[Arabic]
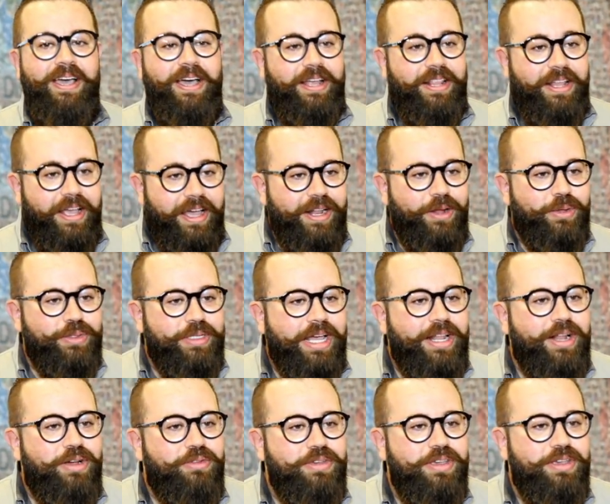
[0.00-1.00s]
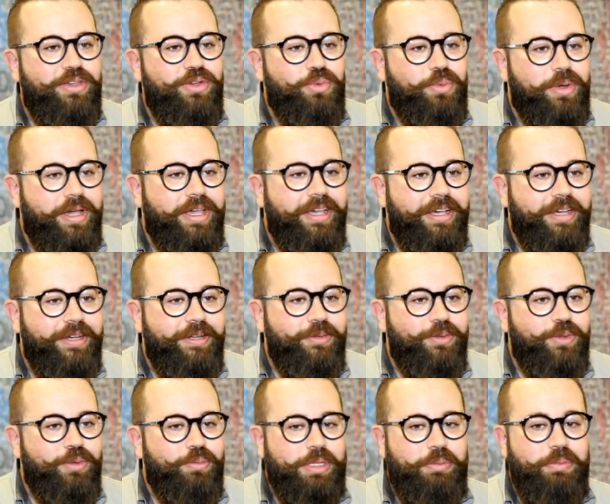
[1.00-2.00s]
هلا اهلا وسهلا فيك وبهيا
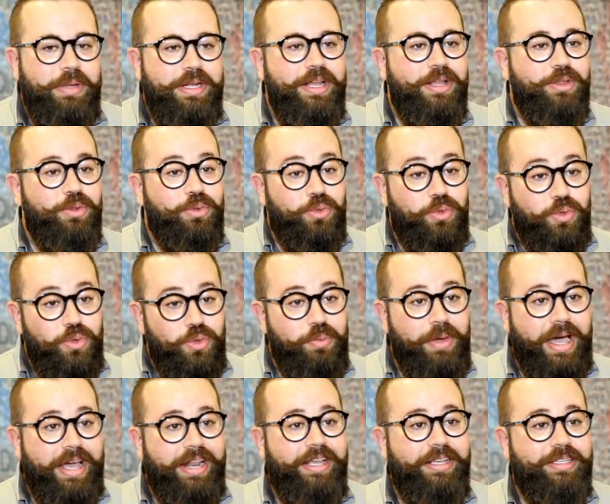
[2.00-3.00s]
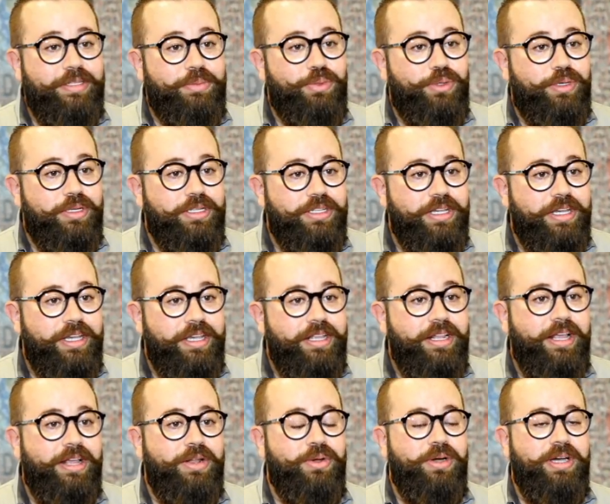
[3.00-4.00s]
بتمنى ان تكونوا معنا الاسبوع الجاي
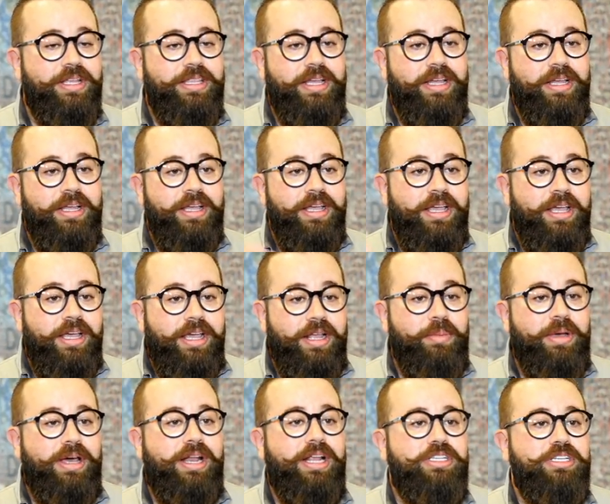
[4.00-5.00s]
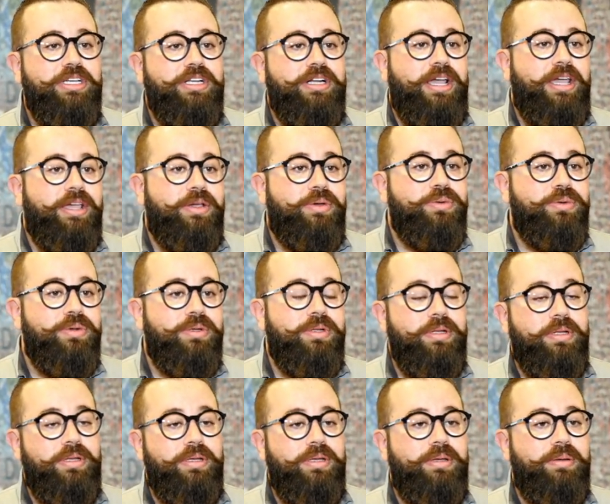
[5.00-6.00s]
لانه هذا المهرجان رح
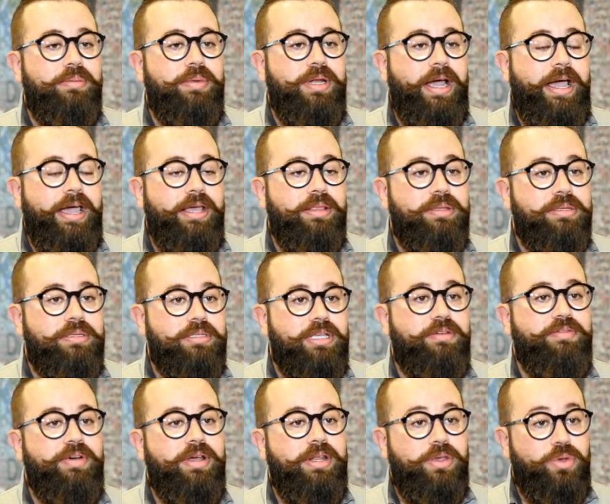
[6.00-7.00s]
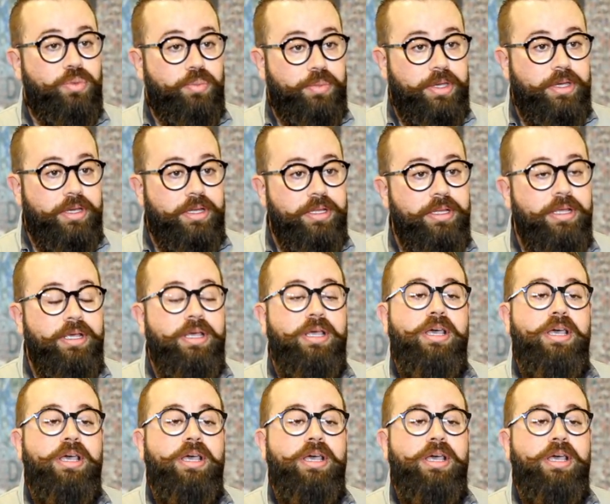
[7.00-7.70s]
يكون آه، برعايه ديسكفري ان